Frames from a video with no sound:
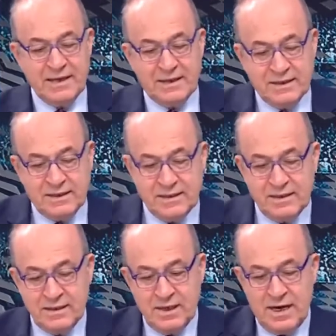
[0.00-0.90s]
e,
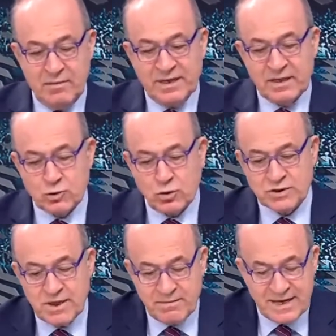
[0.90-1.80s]
hani bana
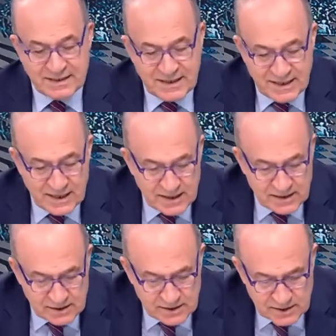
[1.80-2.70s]
sorsan ben nereyi
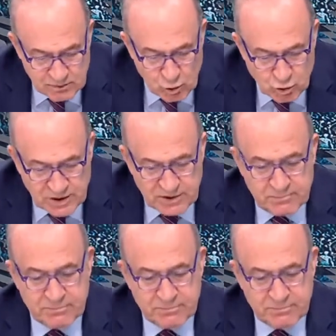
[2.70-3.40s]
e, bozarım,